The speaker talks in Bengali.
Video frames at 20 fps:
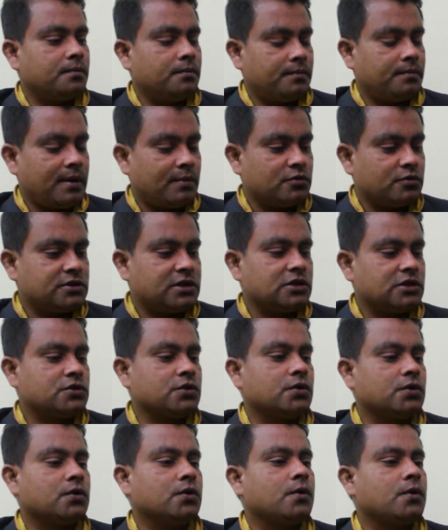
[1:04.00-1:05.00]
ব্যবস্থার
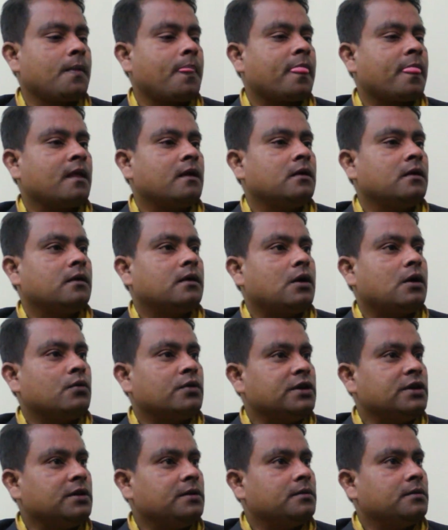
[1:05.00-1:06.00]
জন্য
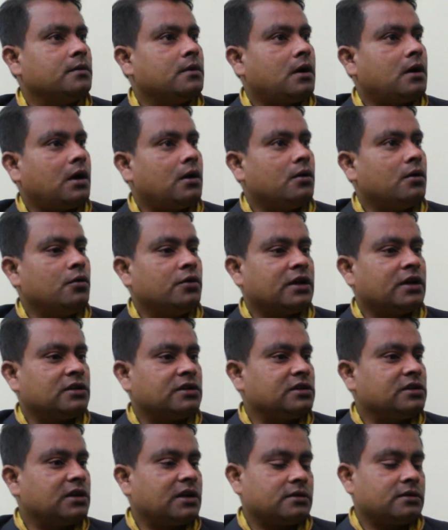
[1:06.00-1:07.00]
উনি
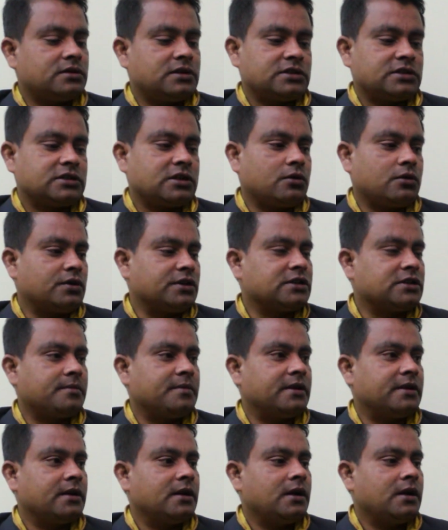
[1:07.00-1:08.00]
ঐকান্তিক চেষ্টা করে
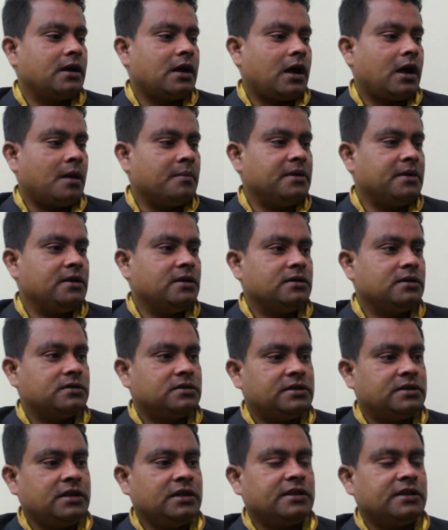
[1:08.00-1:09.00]
যাবেন আমি
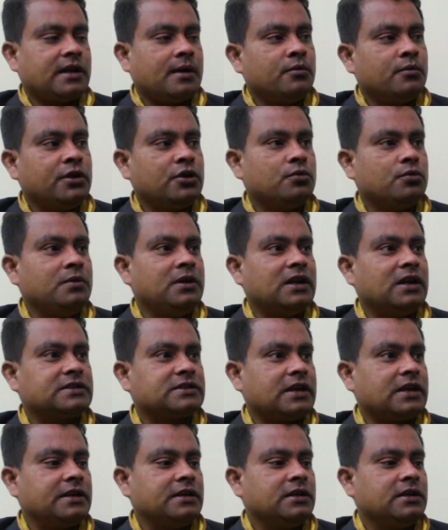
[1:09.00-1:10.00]
ঠিক তেমনই কুমিল্লা
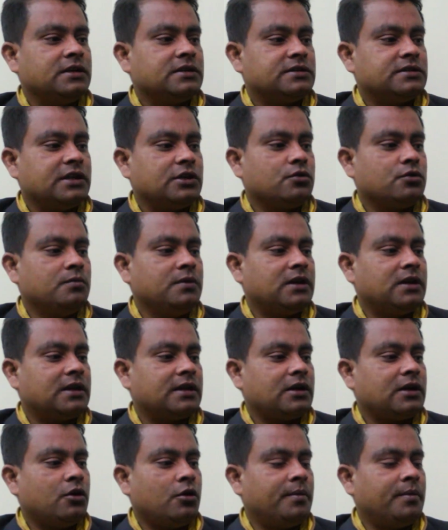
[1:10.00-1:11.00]
চাই যে কুমিল্লা
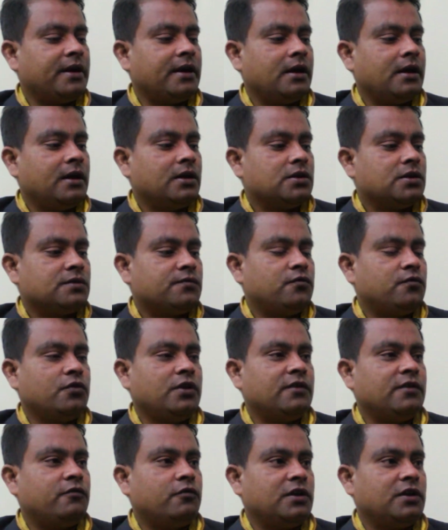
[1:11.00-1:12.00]
হবে
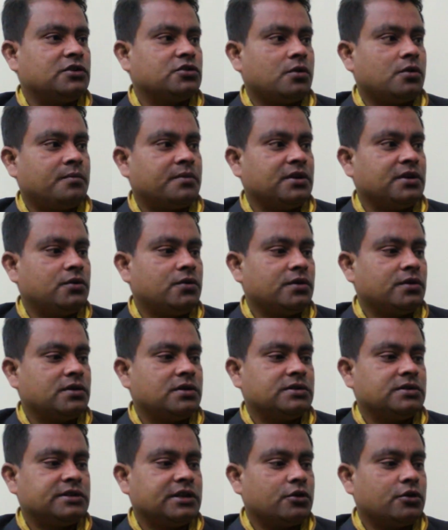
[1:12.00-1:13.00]
ফুলে ফুলে সমৃদ্ধ
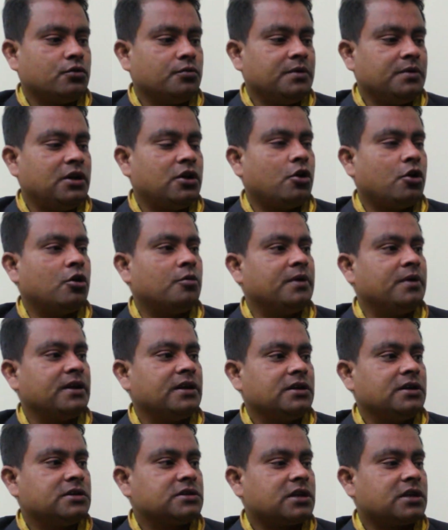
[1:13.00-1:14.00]
যে কুমিল্লা হবে
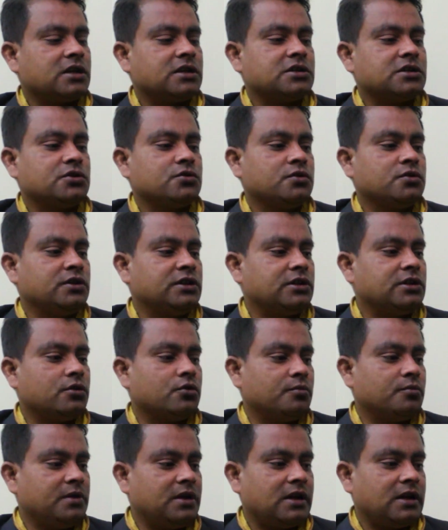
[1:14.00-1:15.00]
শান্তি সুনীতির
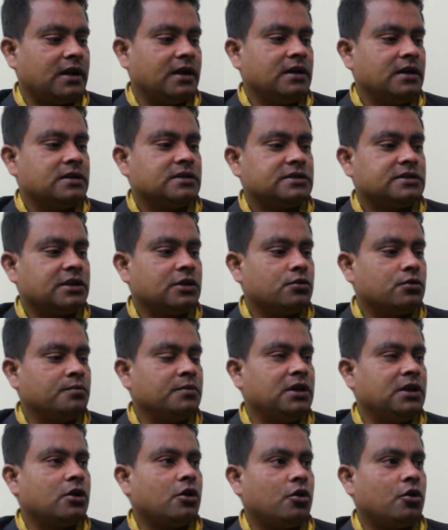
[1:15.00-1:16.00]
কুমিল্লা যেই
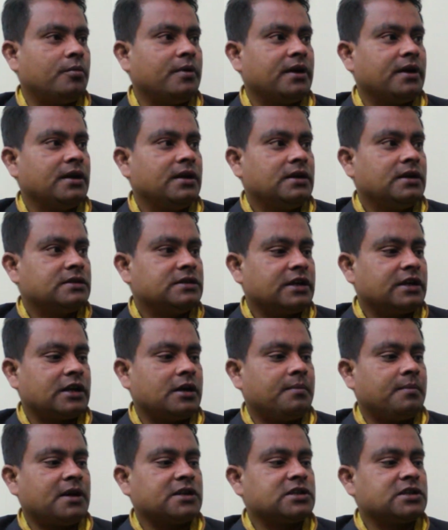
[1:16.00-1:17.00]
কুমিল্লা হবে
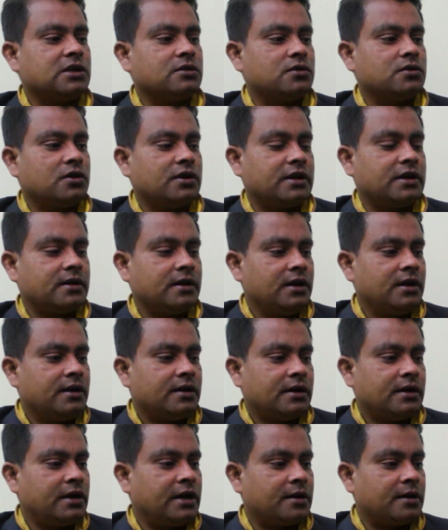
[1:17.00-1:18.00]
যেখানে ভাষা
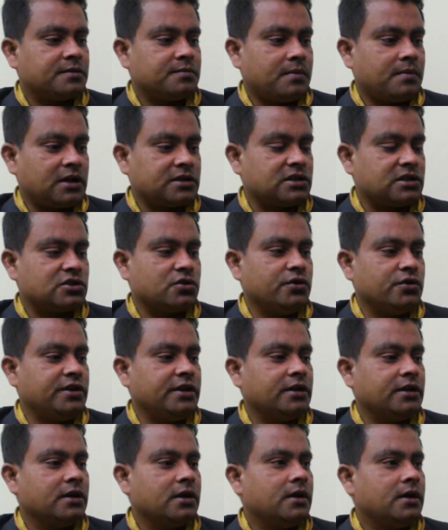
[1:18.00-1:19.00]
আন্দোলনের ভাষা সৈনিক